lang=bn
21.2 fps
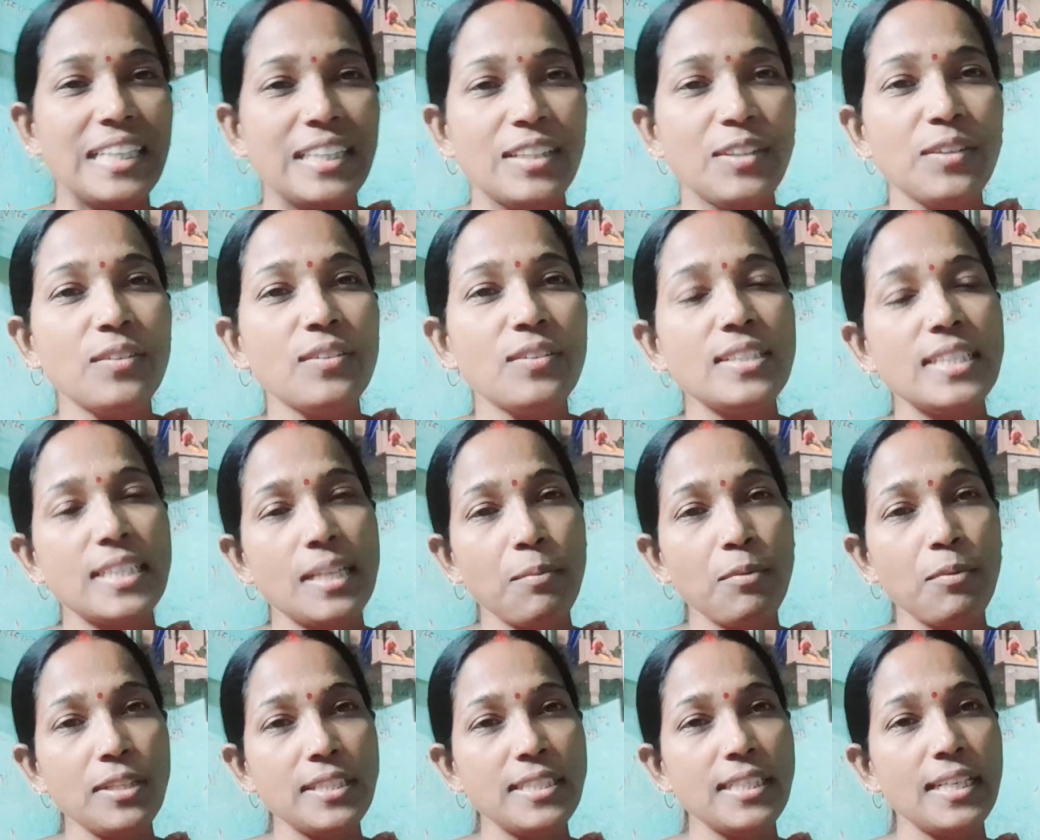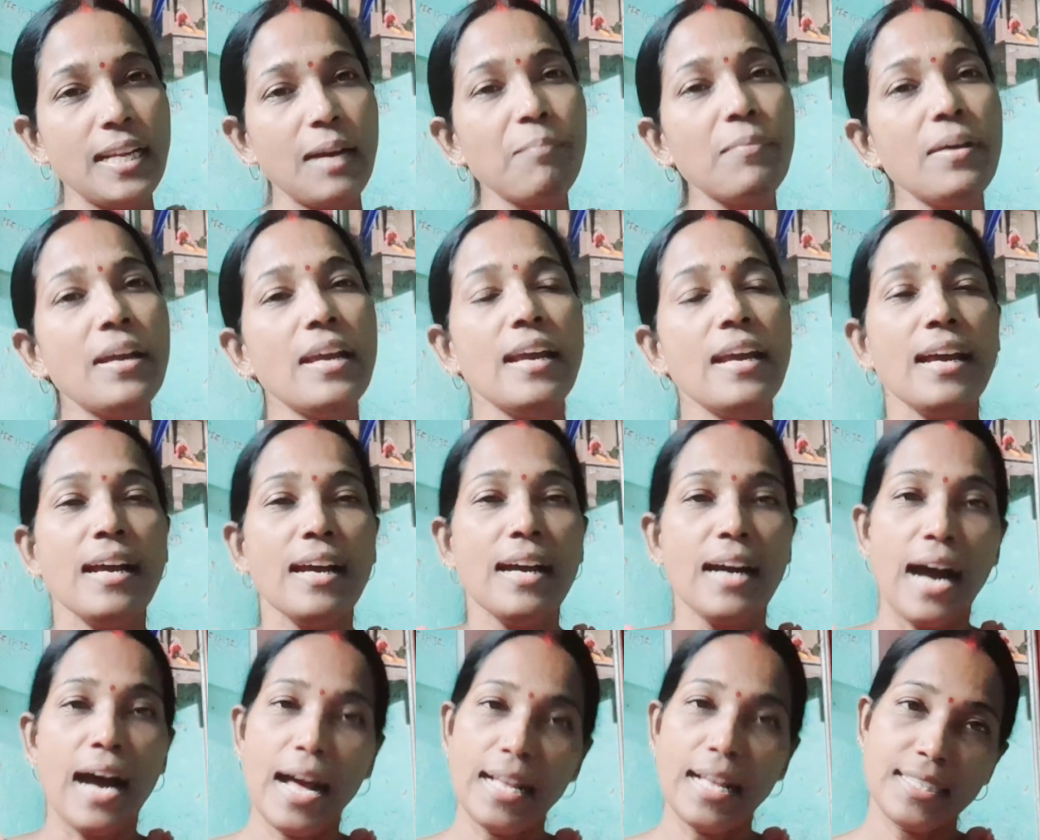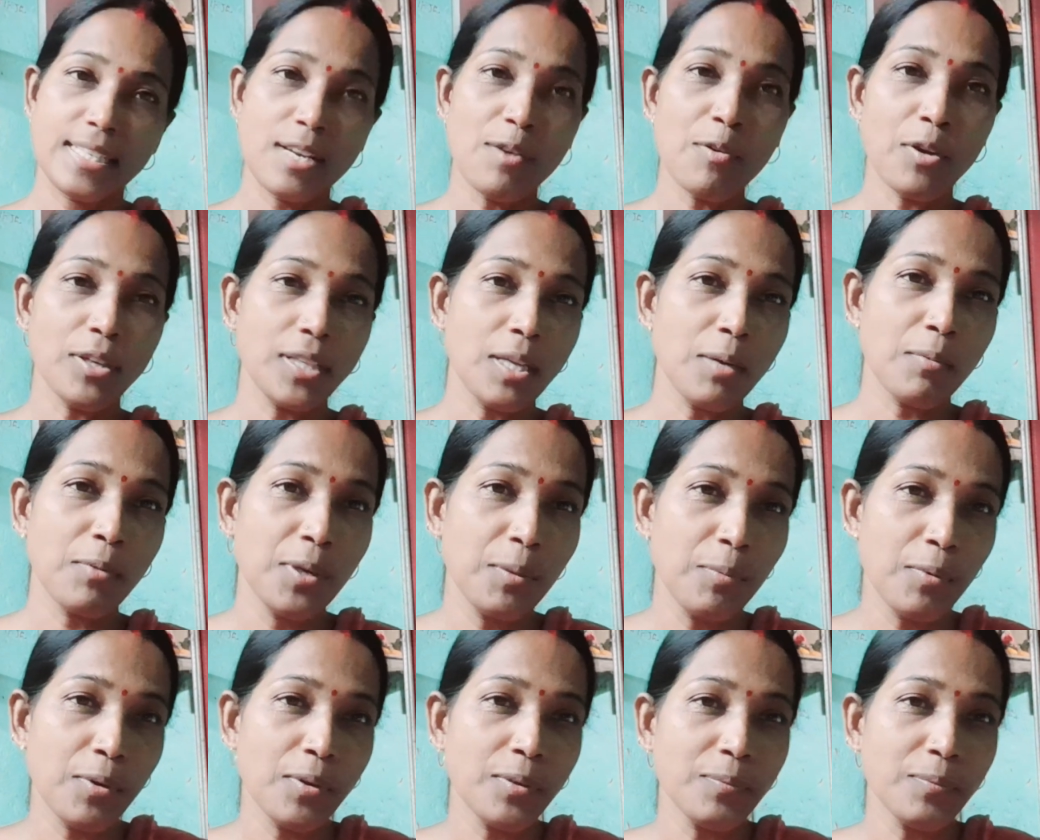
তো যেটা বলছিলাম আজকেও কথা বলবো